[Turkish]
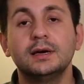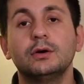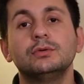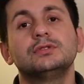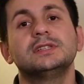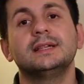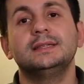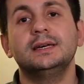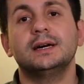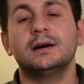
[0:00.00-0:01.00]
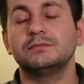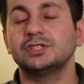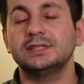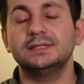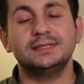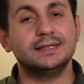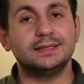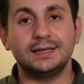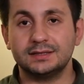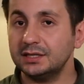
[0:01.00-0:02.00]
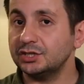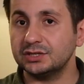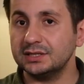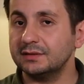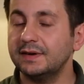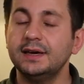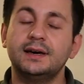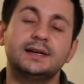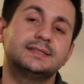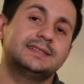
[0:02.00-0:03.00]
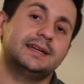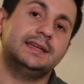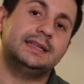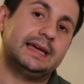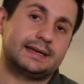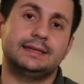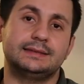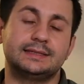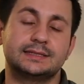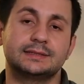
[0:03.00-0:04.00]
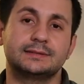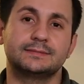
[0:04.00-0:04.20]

O yüzden de amcayı sedyeyle taşıdık ve hastaneye naklettik.